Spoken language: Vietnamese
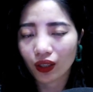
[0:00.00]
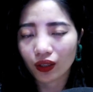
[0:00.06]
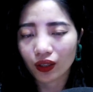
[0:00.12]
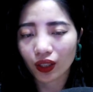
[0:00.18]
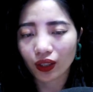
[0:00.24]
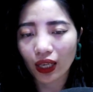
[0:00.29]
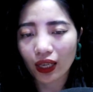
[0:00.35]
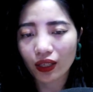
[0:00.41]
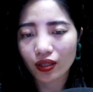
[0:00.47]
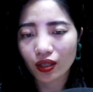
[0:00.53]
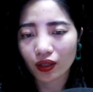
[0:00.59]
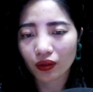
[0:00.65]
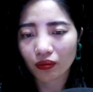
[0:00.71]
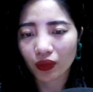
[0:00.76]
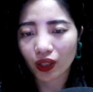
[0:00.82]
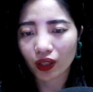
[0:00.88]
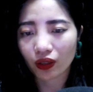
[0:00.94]
Nhật Hạ giật
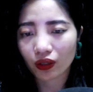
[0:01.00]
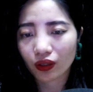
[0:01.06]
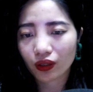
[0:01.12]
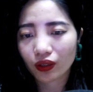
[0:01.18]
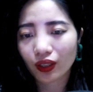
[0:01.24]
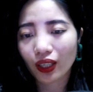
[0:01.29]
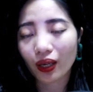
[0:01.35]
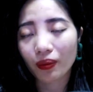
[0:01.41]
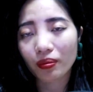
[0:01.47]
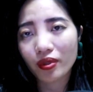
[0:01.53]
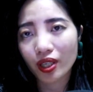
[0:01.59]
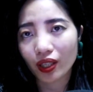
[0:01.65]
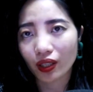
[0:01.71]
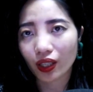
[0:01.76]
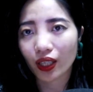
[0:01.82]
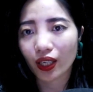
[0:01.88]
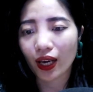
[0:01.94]
mình, nắm
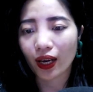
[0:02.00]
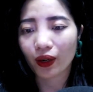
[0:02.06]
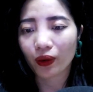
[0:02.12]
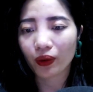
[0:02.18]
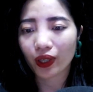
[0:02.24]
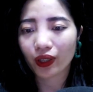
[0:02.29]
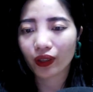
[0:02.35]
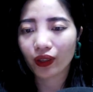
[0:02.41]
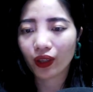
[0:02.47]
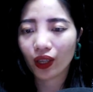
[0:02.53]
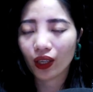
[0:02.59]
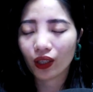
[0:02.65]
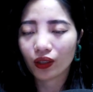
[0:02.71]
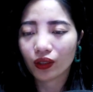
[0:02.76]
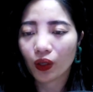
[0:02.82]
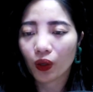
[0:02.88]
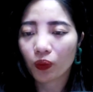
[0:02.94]
chặt lấy áo anh.
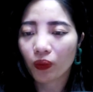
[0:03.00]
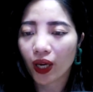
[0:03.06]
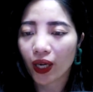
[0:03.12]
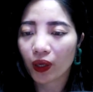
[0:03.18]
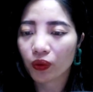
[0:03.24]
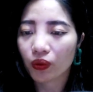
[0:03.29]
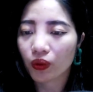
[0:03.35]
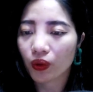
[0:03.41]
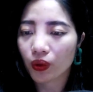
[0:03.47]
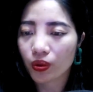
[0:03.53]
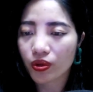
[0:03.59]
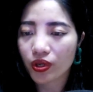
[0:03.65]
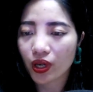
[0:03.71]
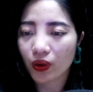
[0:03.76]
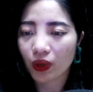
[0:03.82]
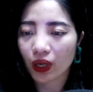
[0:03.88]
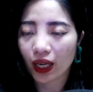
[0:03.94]
Lông mày của cô
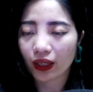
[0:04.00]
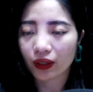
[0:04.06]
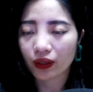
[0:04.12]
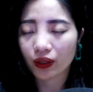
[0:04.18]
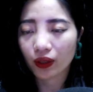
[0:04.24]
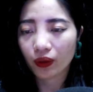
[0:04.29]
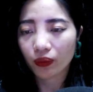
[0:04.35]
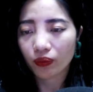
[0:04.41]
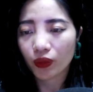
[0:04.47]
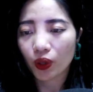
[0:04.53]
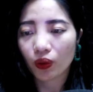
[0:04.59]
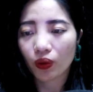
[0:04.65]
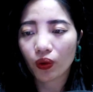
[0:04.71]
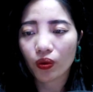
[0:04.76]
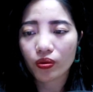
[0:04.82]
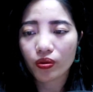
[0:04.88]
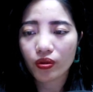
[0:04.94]
trao lại, biểu
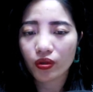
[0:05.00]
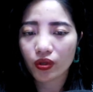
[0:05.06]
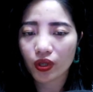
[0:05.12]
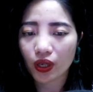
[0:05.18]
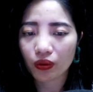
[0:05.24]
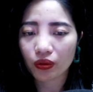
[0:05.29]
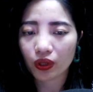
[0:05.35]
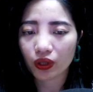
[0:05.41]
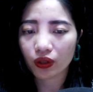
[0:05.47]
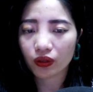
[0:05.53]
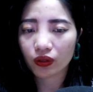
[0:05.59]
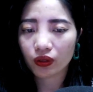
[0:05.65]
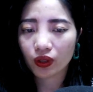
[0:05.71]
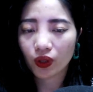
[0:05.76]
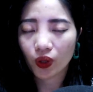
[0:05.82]
lộ sự đau đớn.